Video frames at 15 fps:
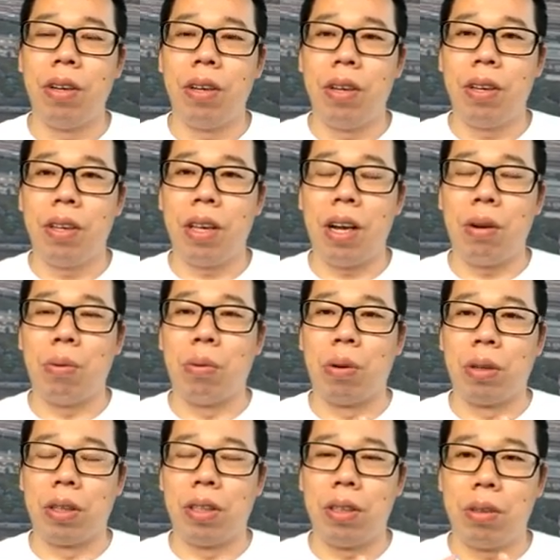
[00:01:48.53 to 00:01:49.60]
那我
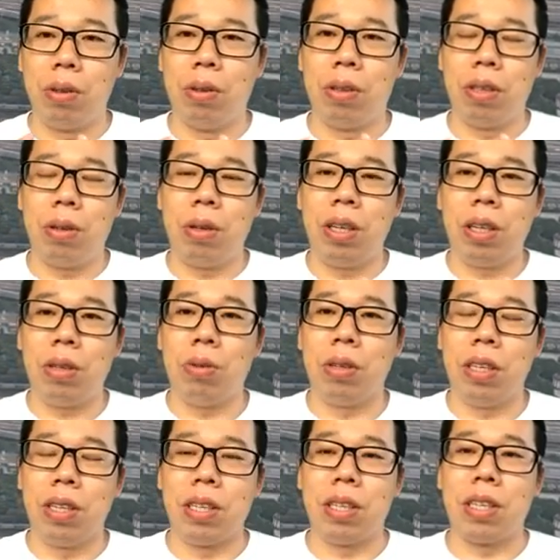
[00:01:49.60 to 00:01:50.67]
就最近就
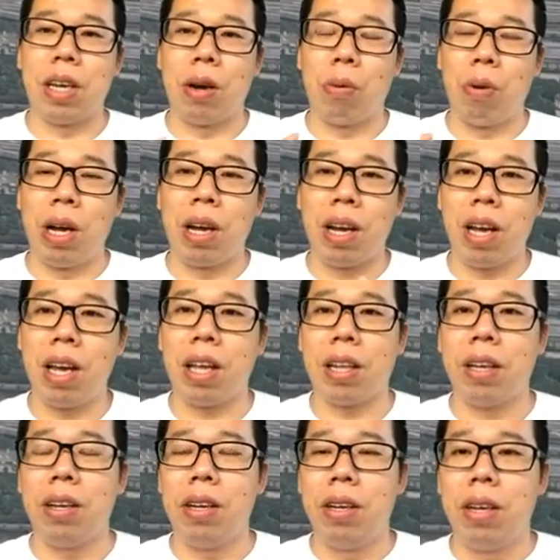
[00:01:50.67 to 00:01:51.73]
一直在观看，
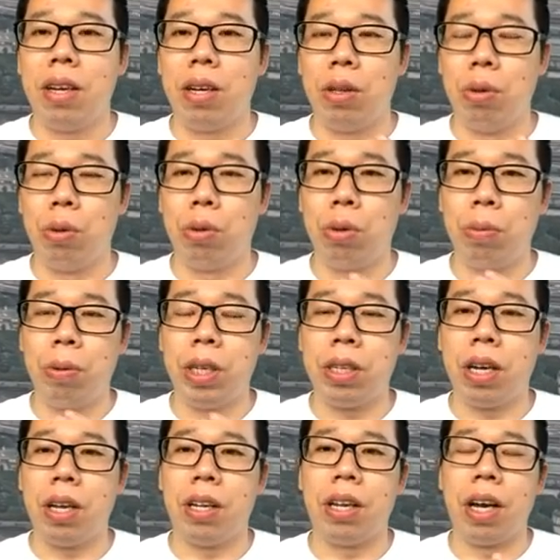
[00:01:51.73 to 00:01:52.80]
有 b e
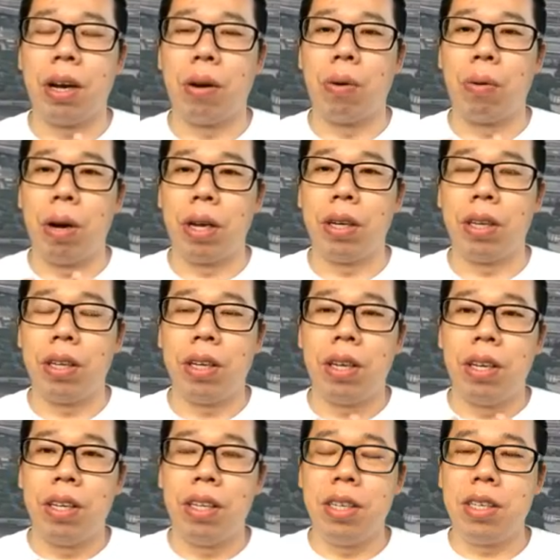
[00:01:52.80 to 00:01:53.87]
像那个关于
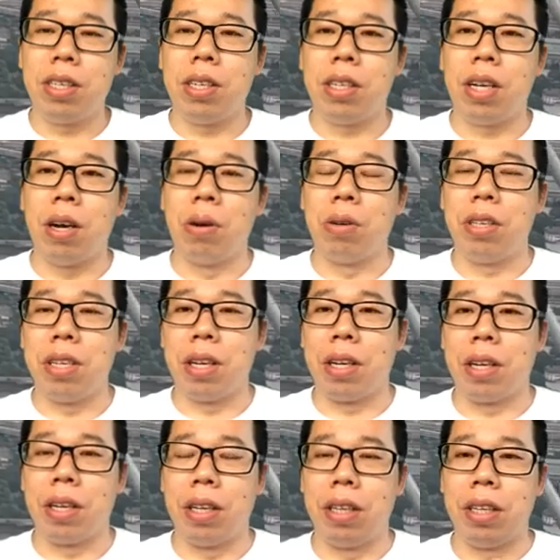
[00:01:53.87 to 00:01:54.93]
音质调整
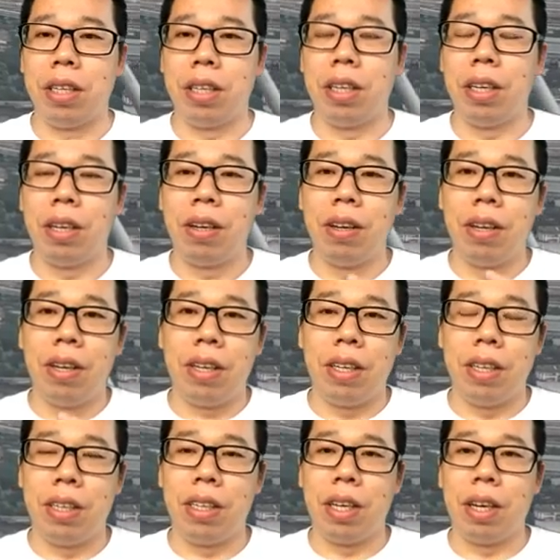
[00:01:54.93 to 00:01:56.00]
以及
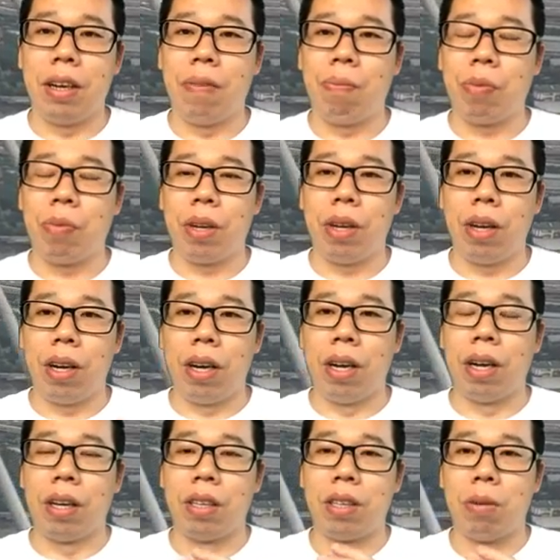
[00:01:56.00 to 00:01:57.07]
一些
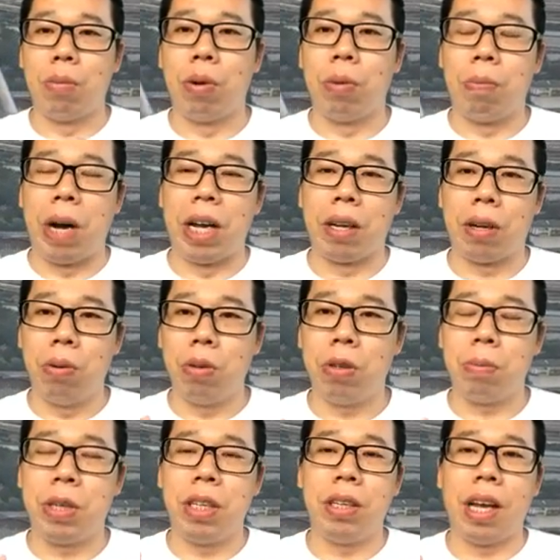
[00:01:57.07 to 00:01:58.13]
啊怎么把工作
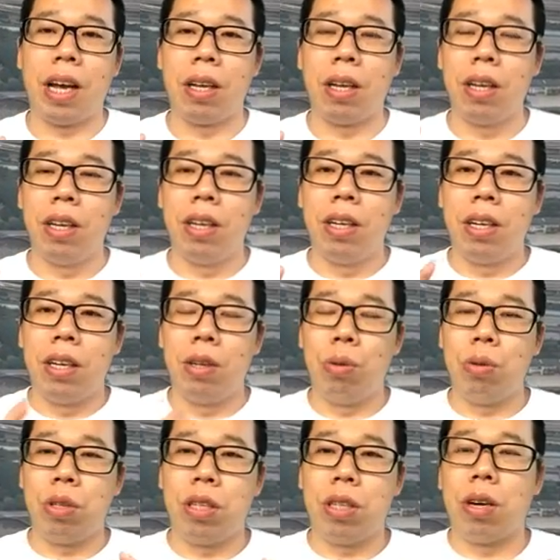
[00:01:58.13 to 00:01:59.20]
平台录
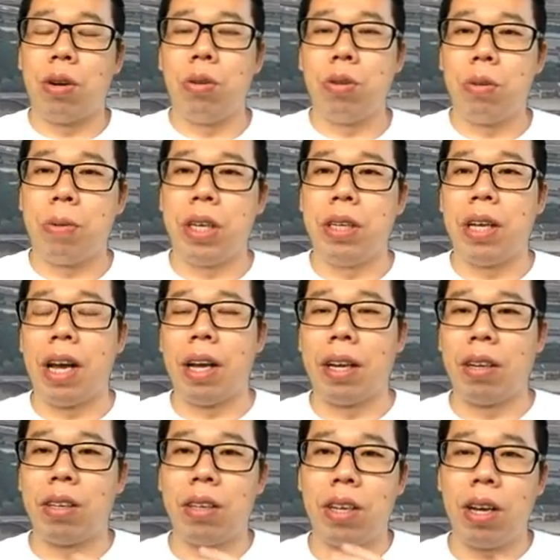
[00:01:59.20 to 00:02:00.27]
制的工作平台
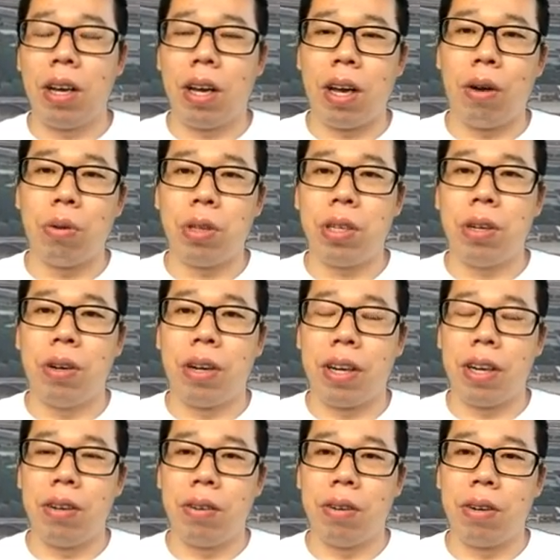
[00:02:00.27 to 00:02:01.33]
更高效、
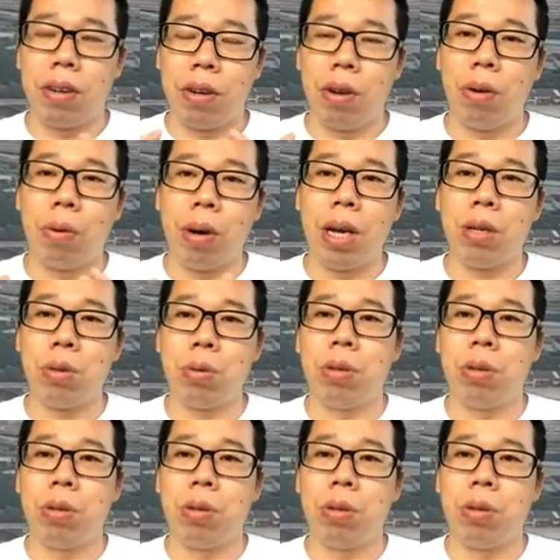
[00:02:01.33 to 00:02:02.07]
更更快速的